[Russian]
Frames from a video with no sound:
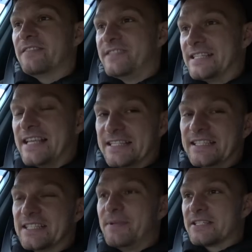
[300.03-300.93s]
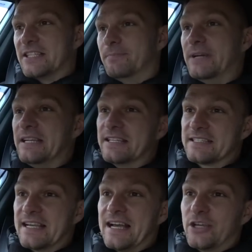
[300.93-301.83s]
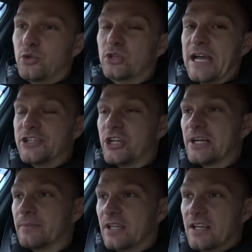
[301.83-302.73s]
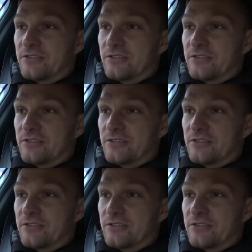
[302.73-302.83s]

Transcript: Все заезды с места были за хюндайчиком.